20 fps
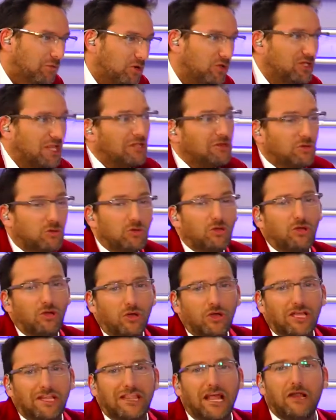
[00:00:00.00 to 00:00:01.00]
Por lo tanto, uno
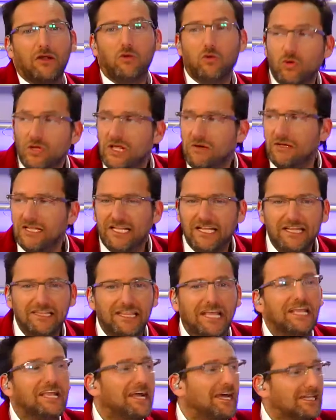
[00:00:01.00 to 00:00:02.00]
de alguna manera está
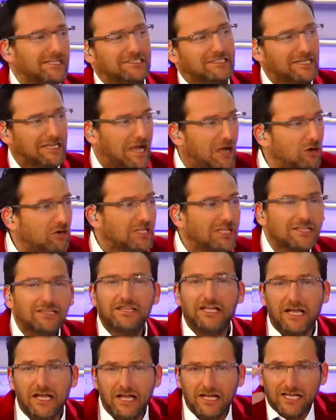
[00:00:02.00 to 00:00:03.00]
encarcelado en
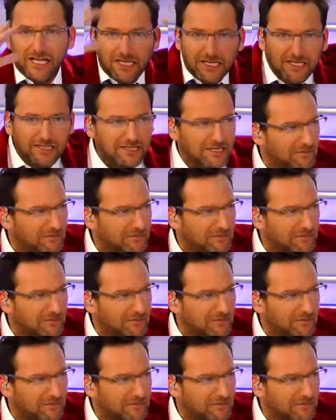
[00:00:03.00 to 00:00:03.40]
esta cajita.